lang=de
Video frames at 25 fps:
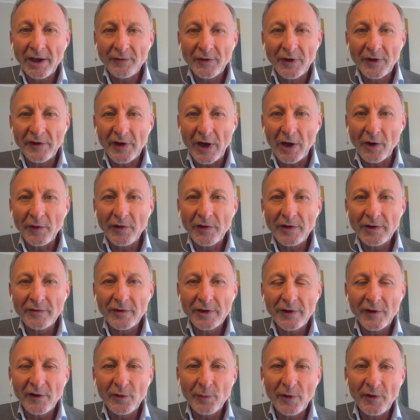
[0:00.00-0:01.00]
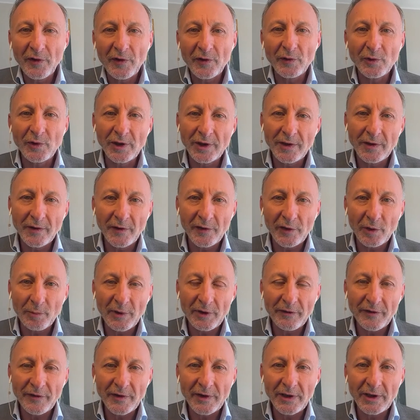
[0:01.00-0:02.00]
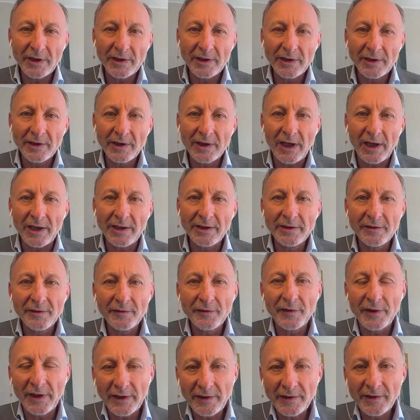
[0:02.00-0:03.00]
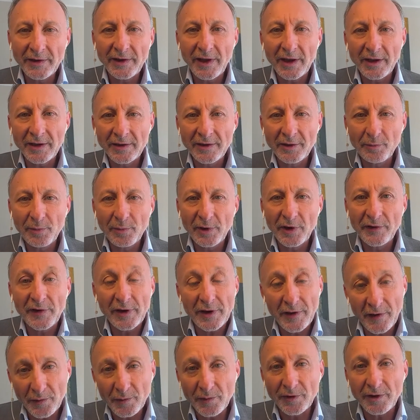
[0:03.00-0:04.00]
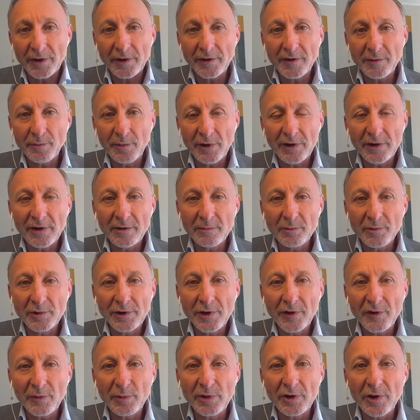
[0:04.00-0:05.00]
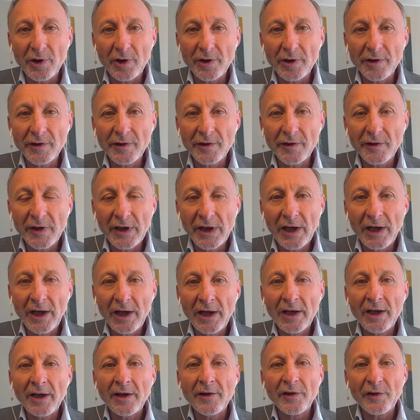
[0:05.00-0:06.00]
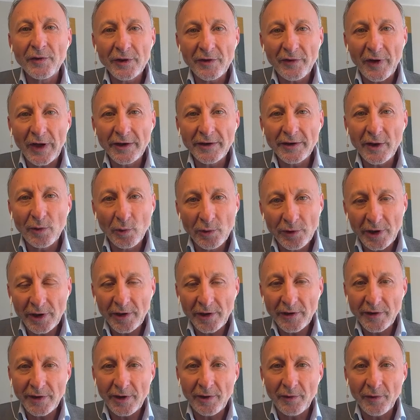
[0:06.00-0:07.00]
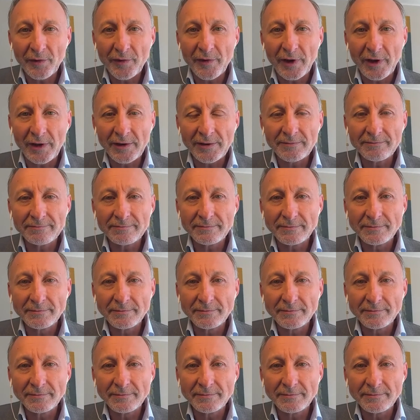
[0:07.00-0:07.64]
Wie es aussieht, wird es bis zu den Sommerferien keinen flächendeckenden Präsenzunterricht mehr geben und das bedeutet, es wird weiter Unterricht ausfallen.